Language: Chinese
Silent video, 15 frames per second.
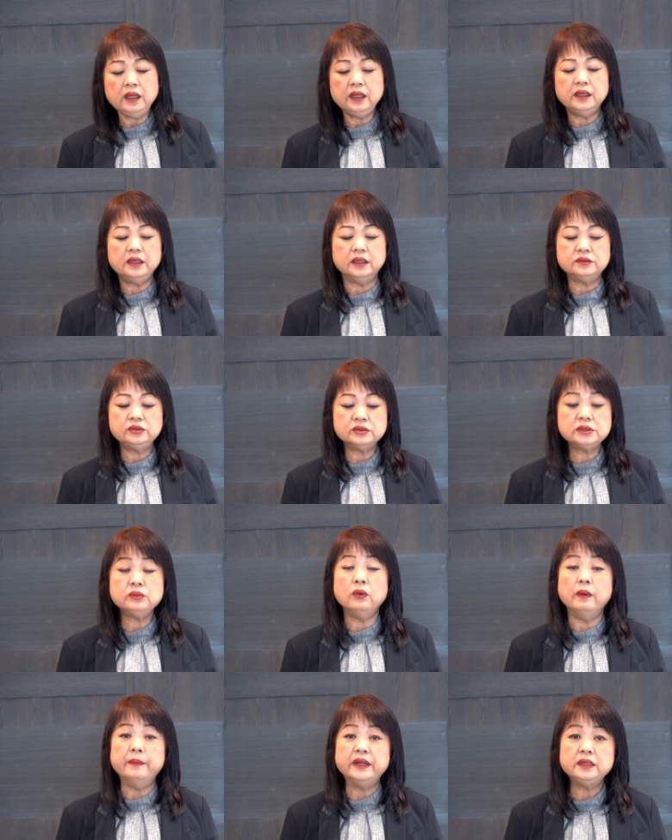义呢，就是
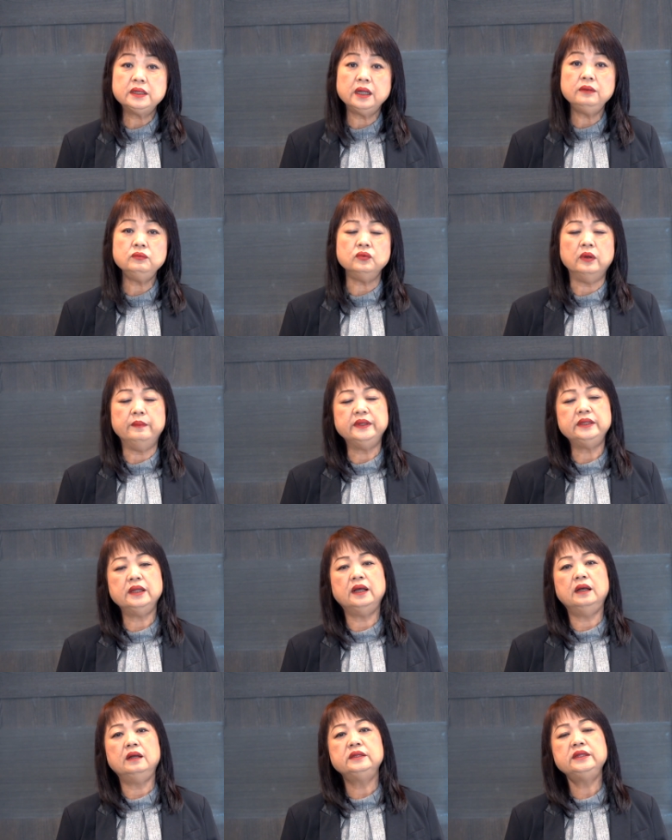我们跟我们
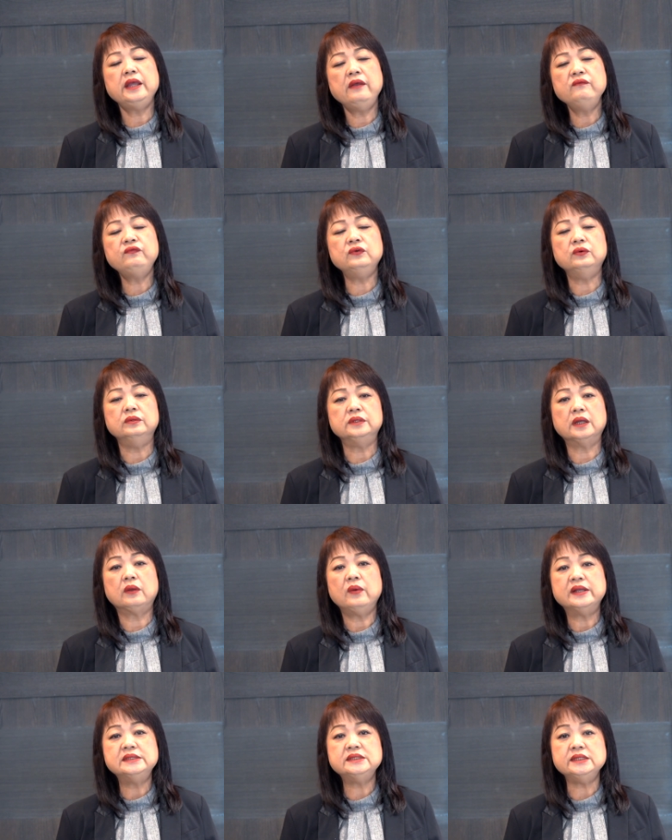的天赋的
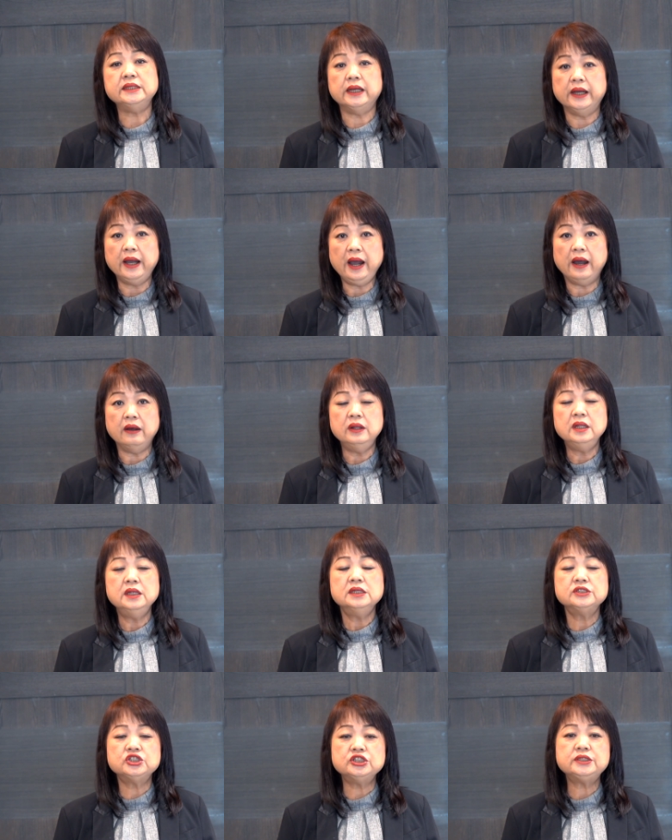关系和好，
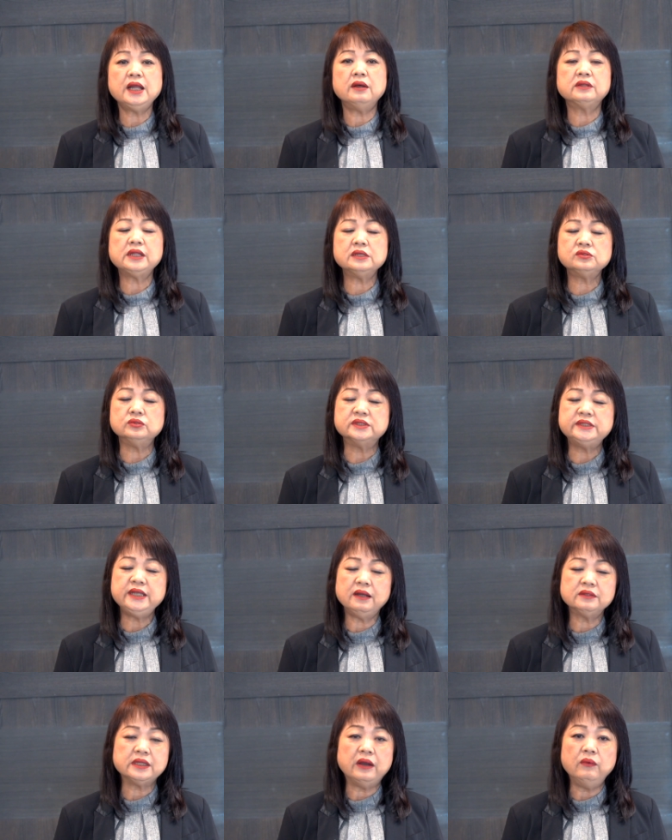使到他所
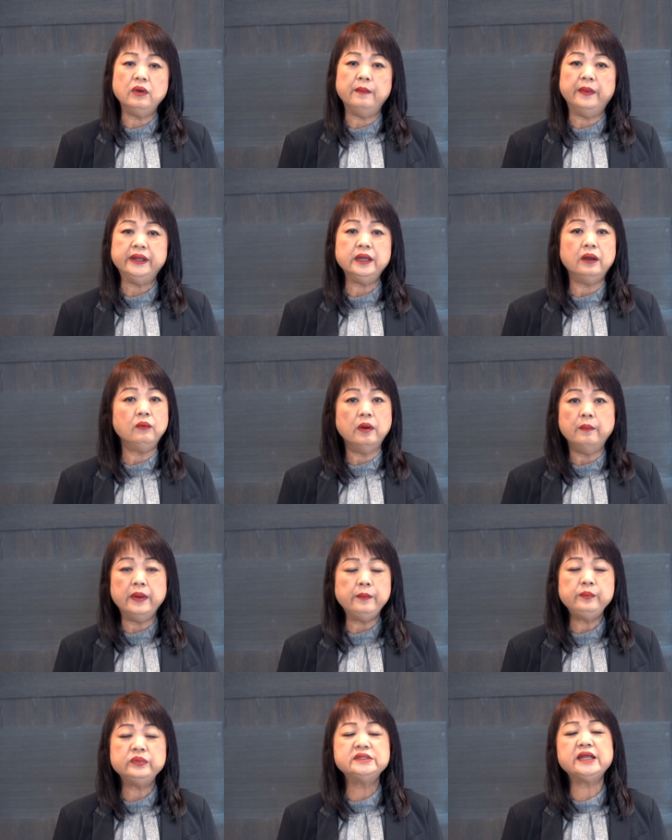教导我们的，我
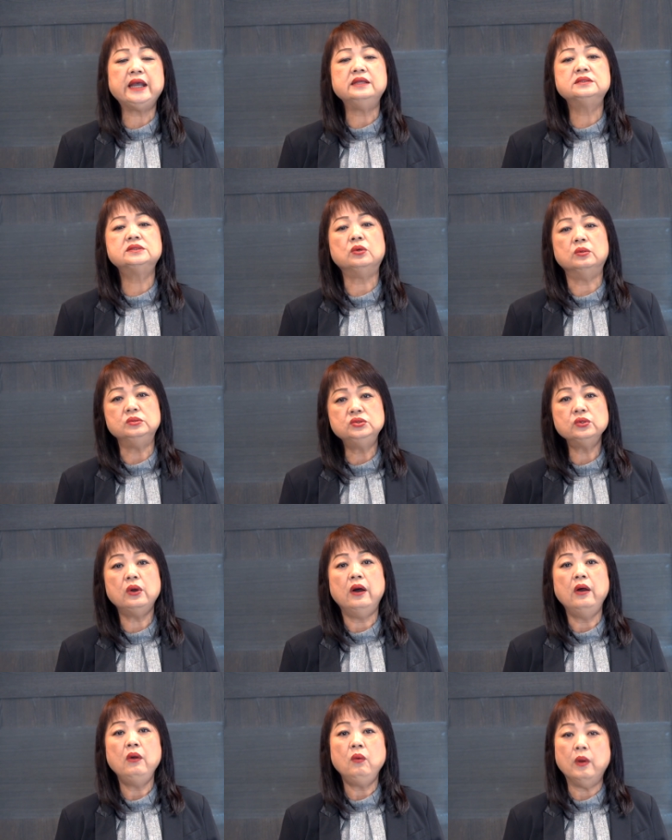们不再重
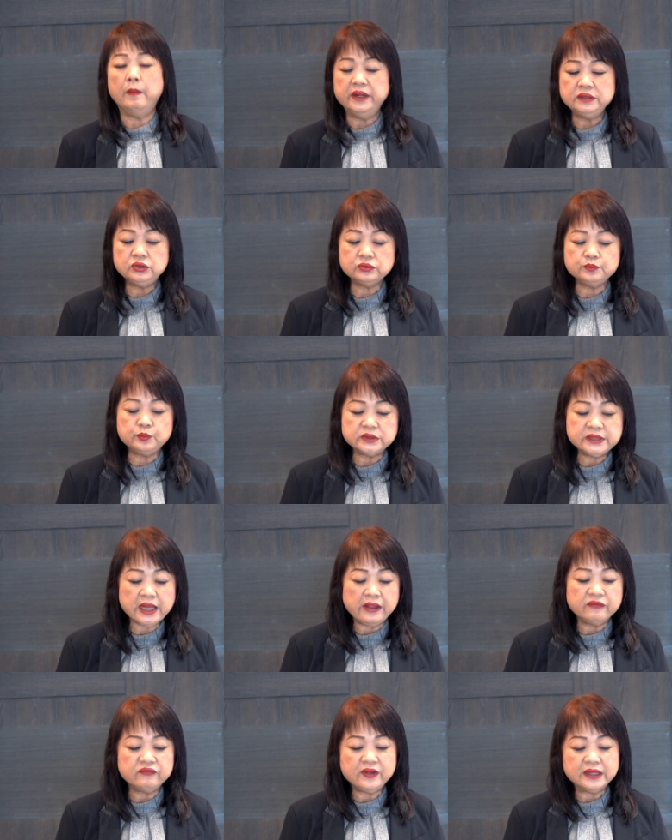做，我们就不
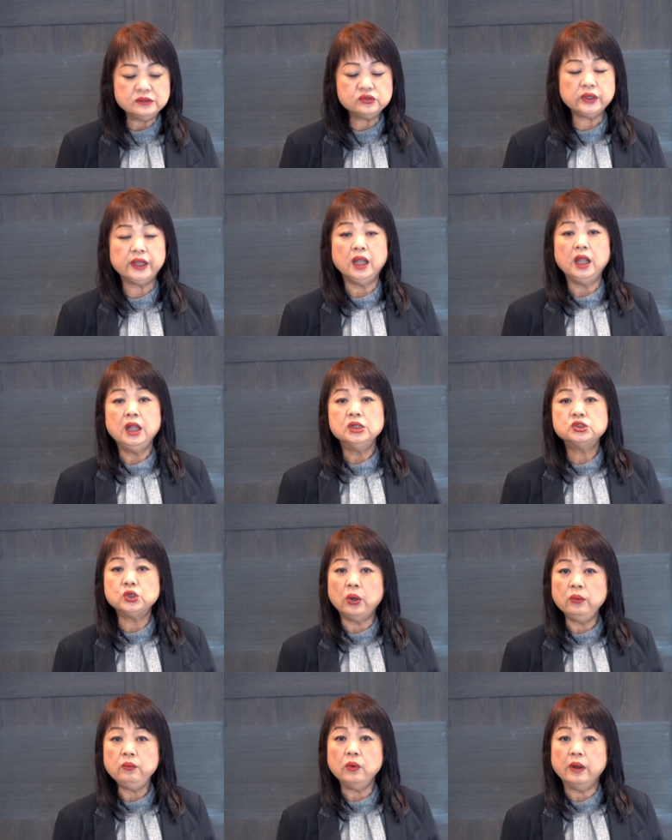再犯罪，
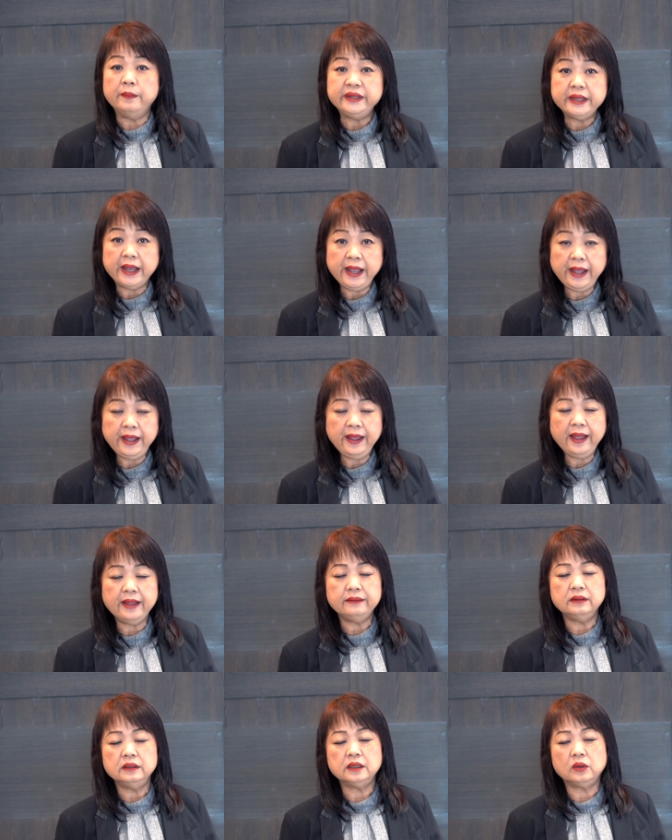从我们的黑
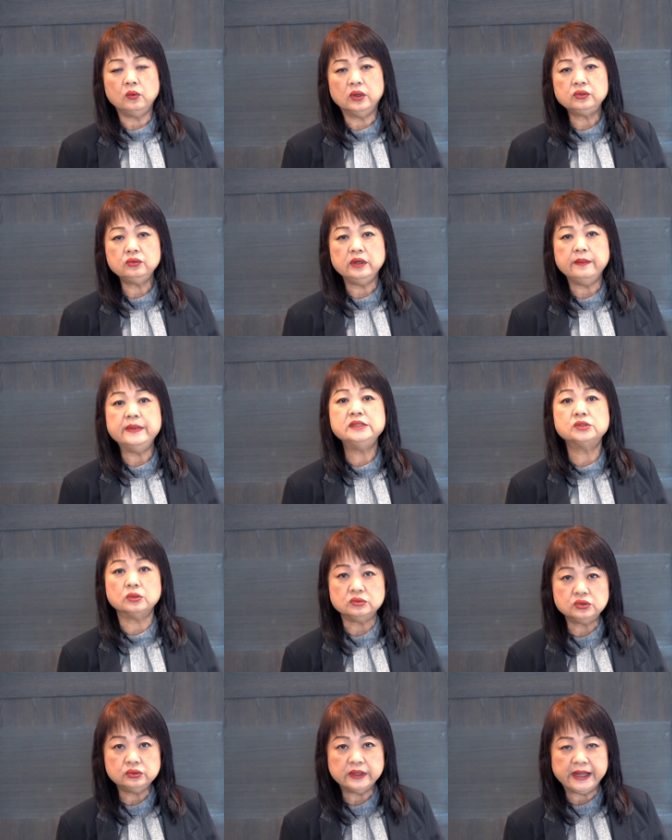暗的国度里面
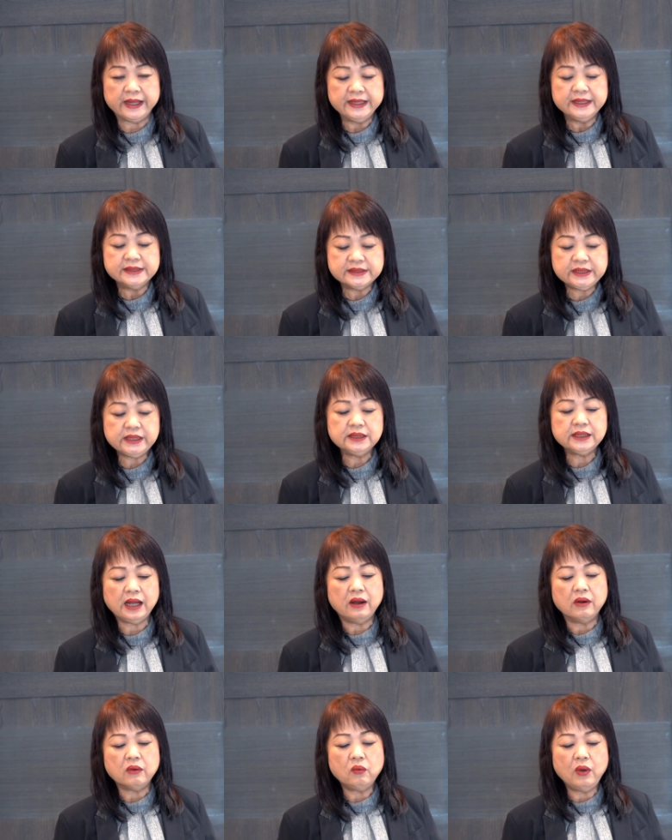走出来，进
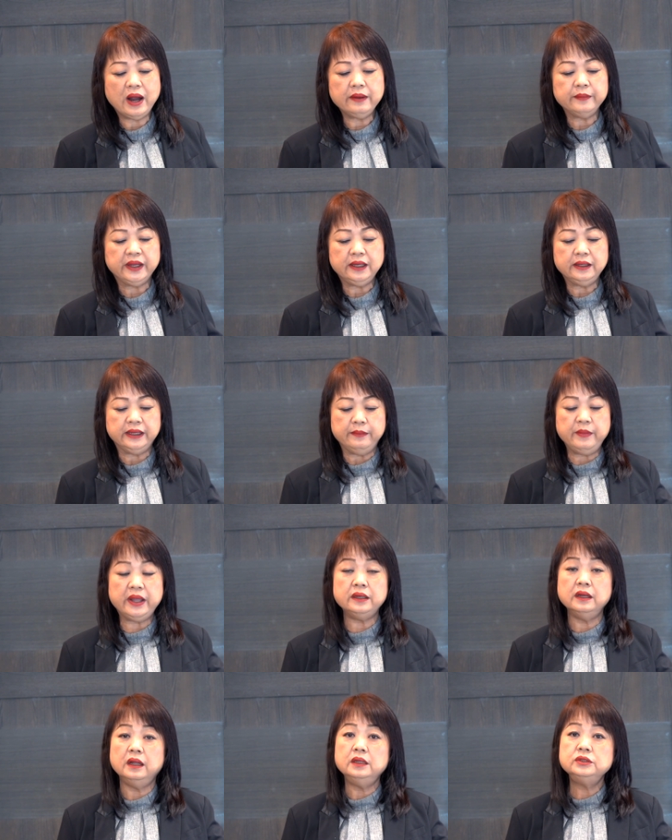到光明里
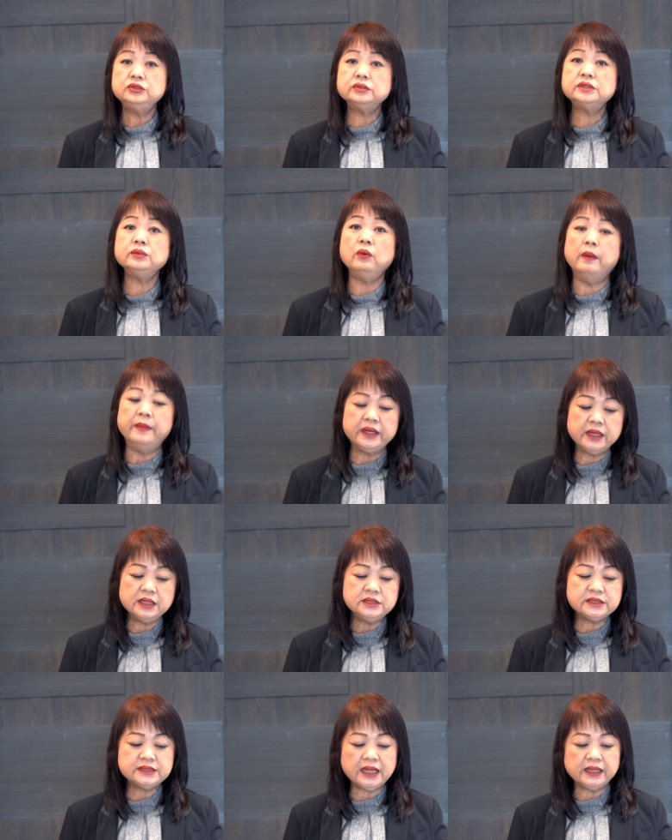面，就是我们
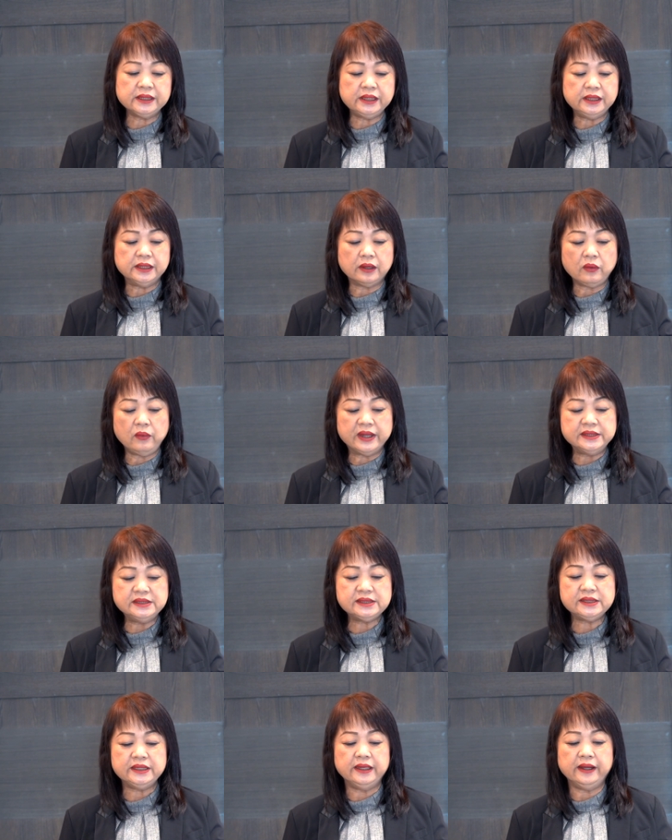跟上帝的关
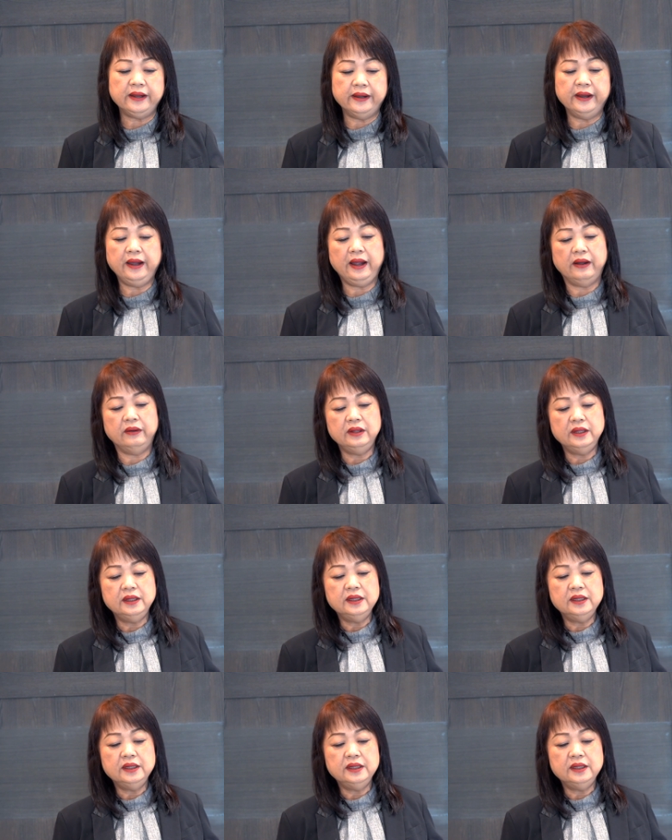系和好。